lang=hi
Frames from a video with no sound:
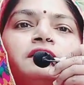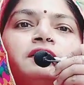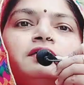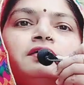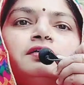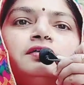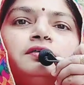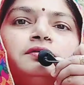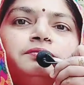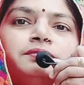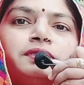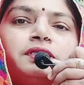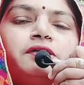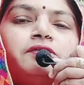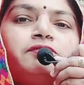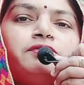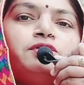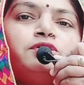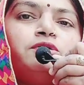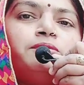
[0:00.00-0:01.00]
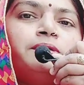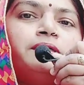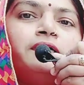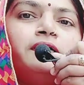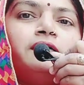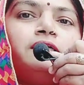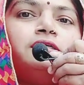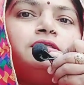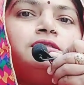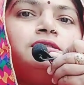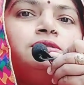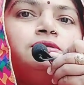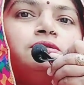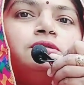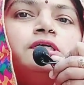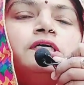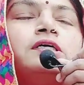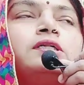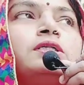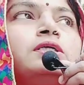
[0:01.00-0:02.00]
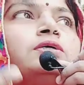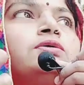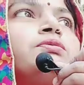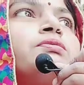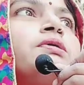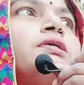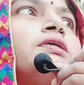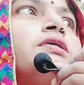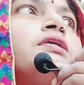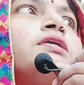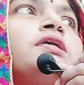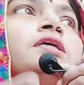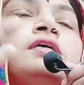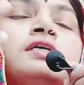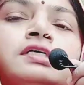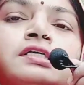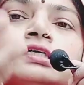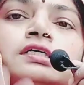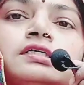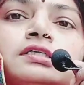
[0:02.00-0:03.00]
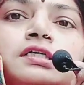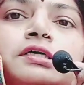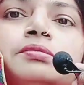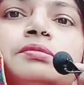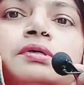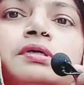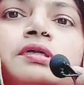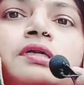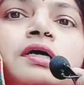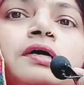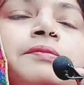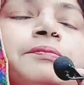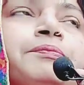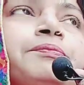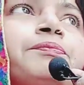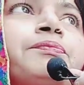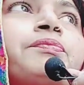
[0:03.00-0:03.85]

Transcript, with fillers: ए, मतलब वीडियो बना लेती हूँ देखती हूँ भाई कि सबके ना